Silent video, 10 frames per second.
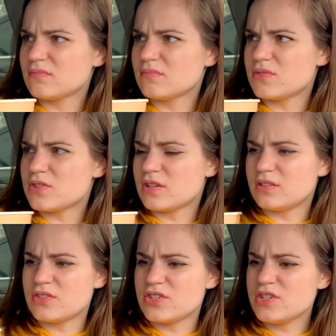Да.
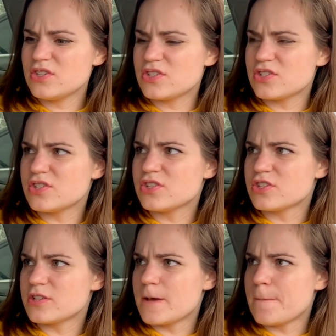Это жижа
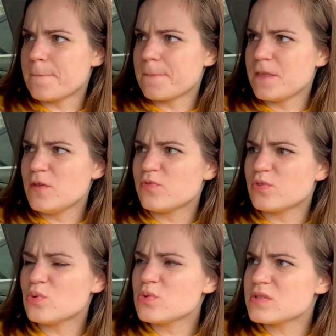жижная. Ни
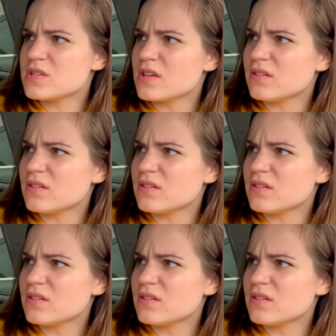вкуса,